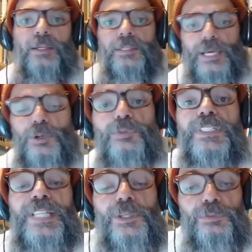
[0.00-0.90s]
Quero
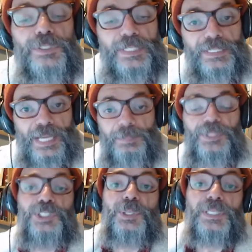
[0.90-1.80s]
conversar com vocês
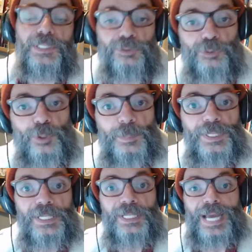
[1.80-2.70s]
rapidinho aqui
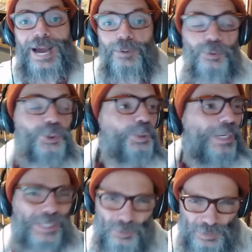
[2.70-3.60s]
sobre a última,
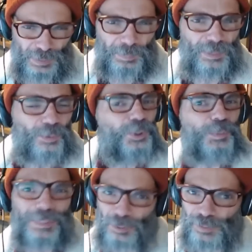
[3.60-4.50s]
talvez a
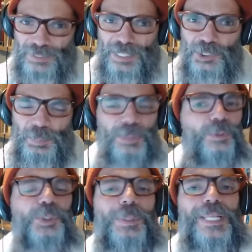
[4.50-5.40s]
penúltima, talvez a
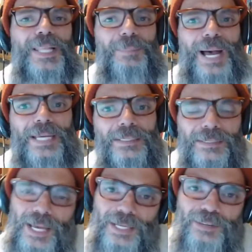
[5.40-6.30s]
antepenúltima da Damares.
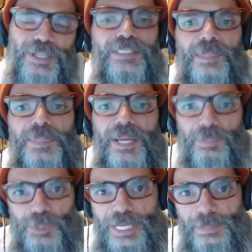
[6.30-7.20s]
É, né? Vai saber, a
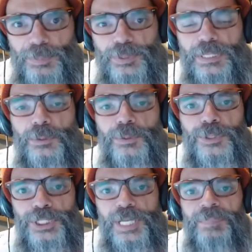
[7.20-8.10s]
mulher apronta todo
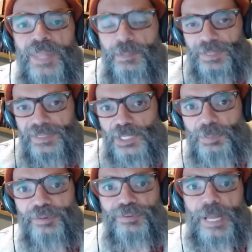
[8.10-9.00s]
dia. Mas tem
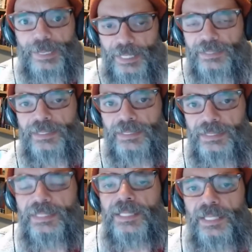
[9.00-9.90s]
uma fala que é
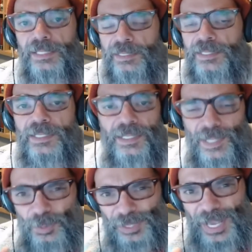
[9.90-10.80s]
esquisita e que
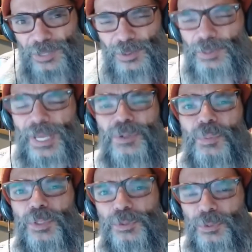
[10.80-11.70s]
eu quero, eu quero
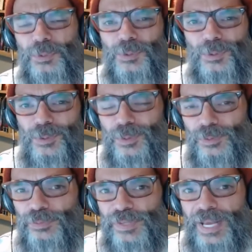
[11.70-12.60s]

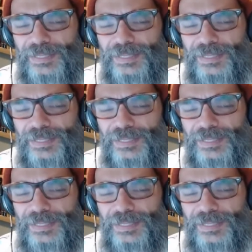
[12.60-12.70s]
muito ver a